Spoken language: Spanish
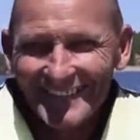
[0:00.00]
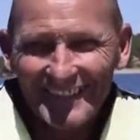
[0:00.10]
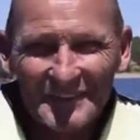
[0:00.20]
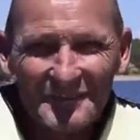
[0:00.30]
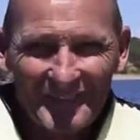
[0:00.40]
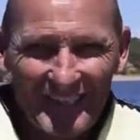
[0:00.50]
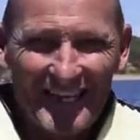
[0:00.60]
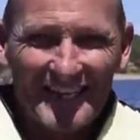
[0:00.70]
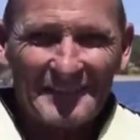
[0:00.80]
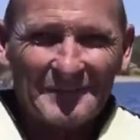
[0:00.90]
del
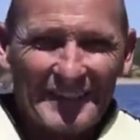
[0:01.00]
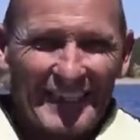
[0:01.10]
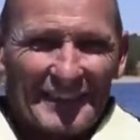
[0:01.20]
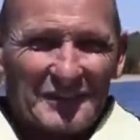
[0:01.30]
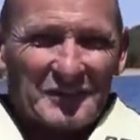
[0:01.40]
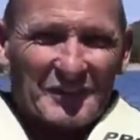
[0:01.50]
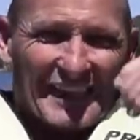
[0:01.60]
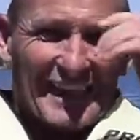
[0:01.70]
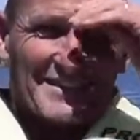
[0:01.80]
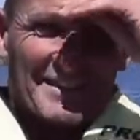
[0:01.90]
cumpleaños, porque quedó todo
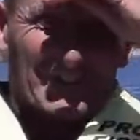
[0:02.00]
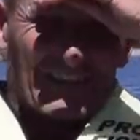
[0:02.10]
enganchado